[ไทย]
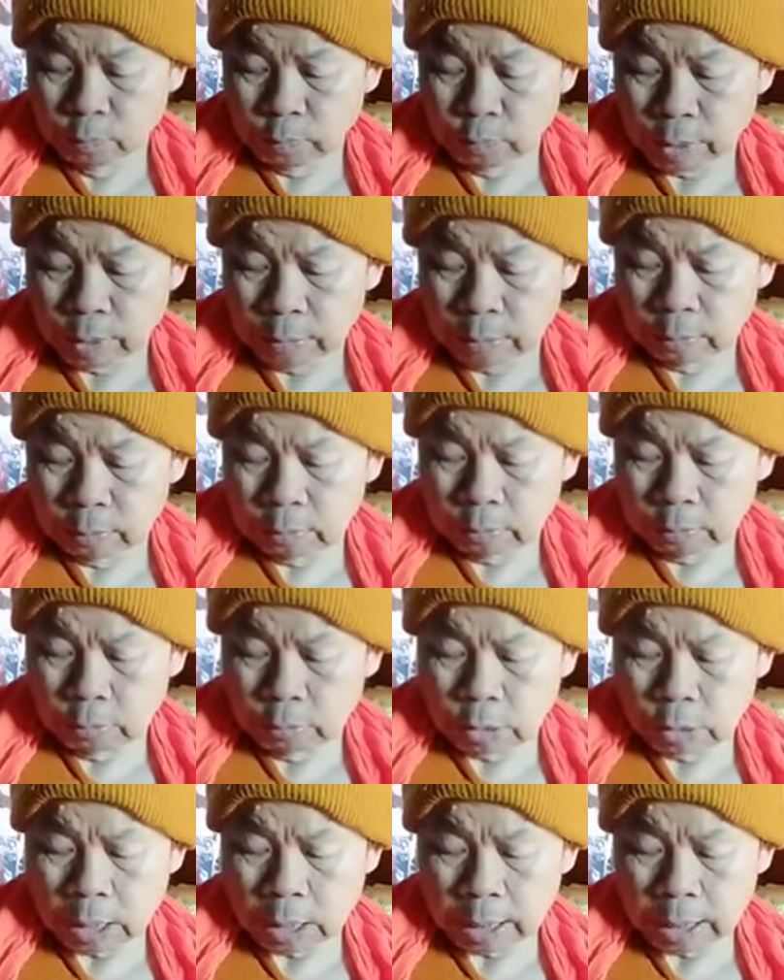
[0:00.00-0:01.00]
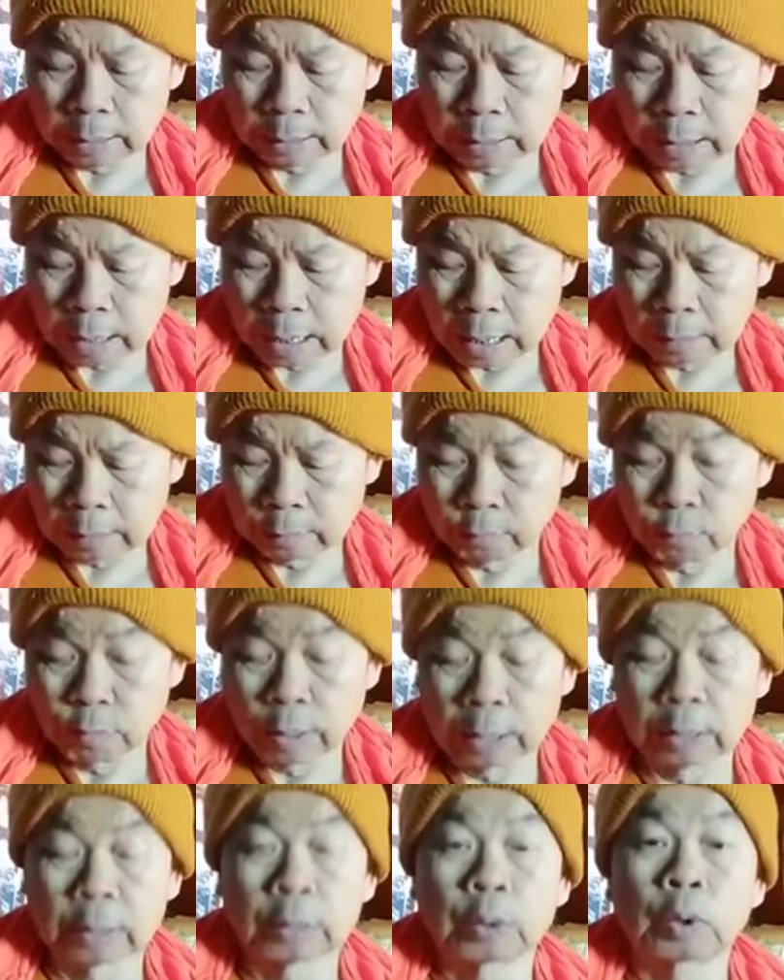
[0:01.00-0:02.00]
มฟังรายการ
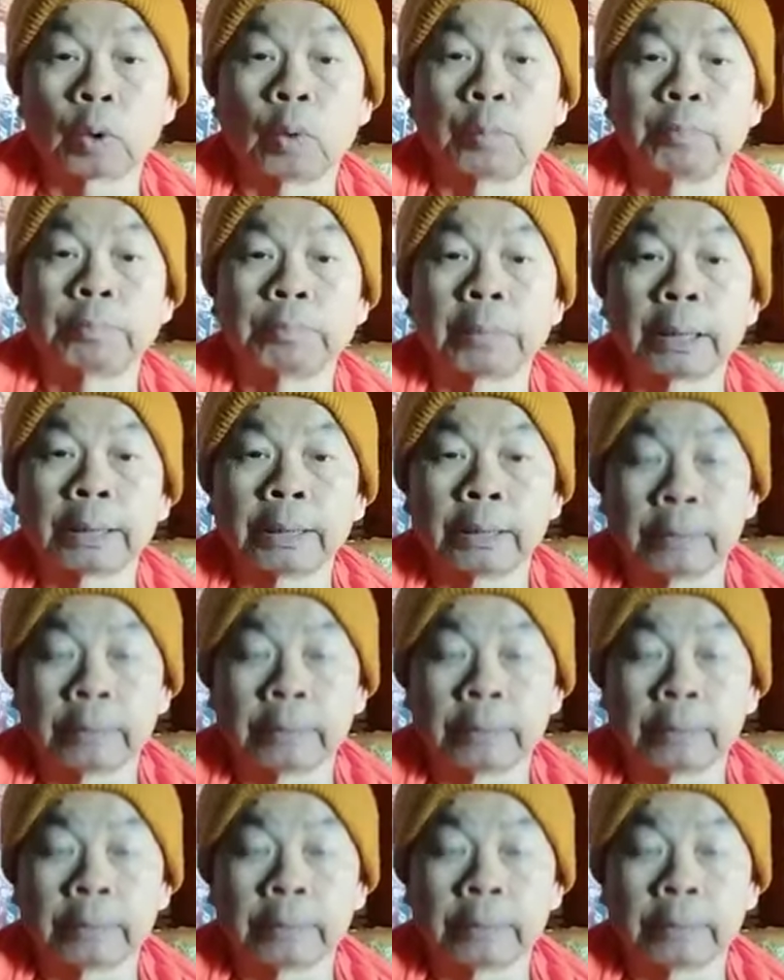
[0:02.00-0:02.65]
วันต่อไป